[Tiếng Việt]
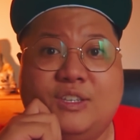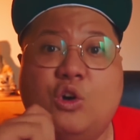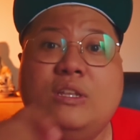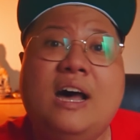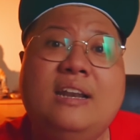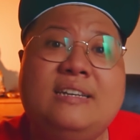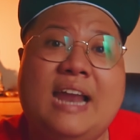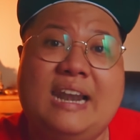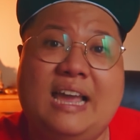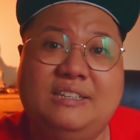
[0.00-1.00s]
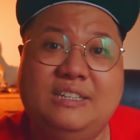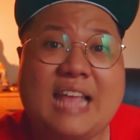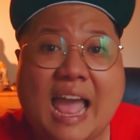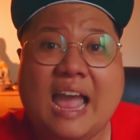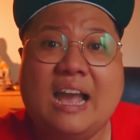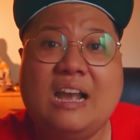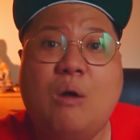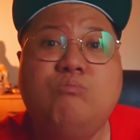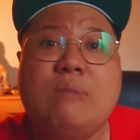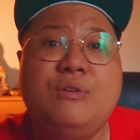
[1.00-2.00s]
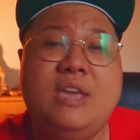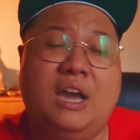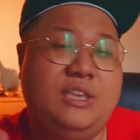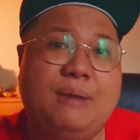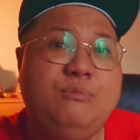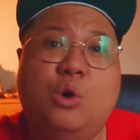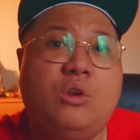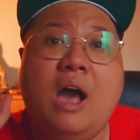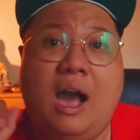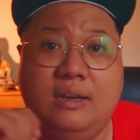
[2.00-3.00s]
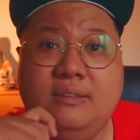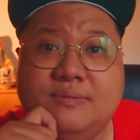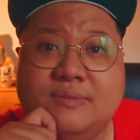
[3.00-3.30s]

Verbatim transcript: cho nên rằng là người ta không bao giờ dám vô đó ở